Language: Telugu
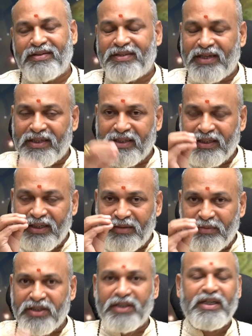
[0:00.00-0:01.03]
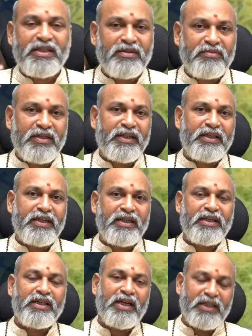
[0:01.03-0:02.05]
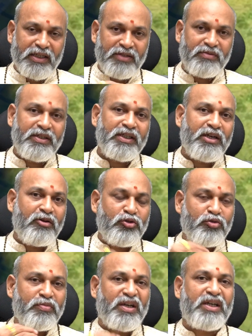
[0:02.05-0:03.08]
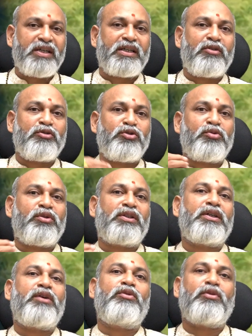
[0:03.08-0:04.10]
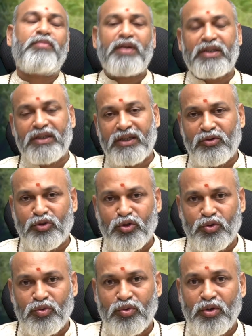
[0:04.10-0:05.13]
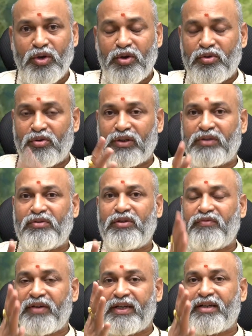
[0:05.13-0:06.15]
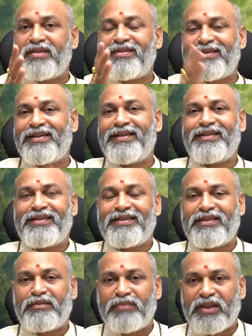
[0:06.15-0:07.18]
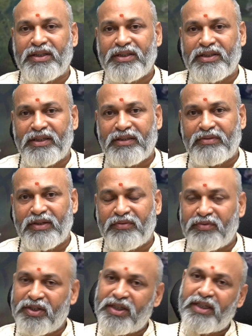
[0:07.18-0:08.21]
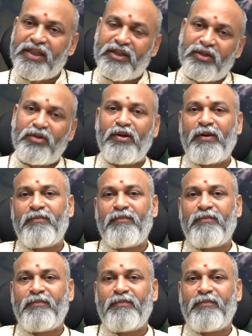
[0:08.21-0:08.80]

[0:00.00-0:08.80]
సహజంగా మేషరాశి వారికి అది అశ్విని కావచ్చు భరణి కావచ్చు ఒకటో పాదం కావచ్చు కొంతవరకు ఫైనాన్స్ రిలేటెడ్ సంబంధించినటువంటి విషయంలో